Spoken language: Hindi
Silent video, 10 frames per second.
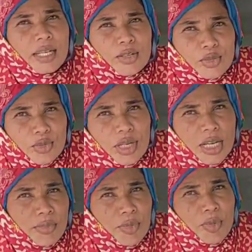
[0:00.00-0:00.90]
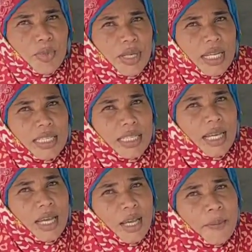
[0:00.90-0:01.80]
नसरुल्ला की पप्पो भी रहती हैं
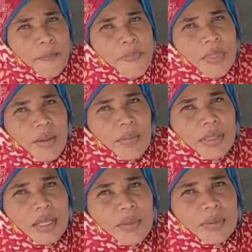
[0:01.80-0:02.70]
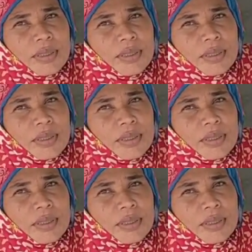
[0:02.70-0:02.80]
मतलब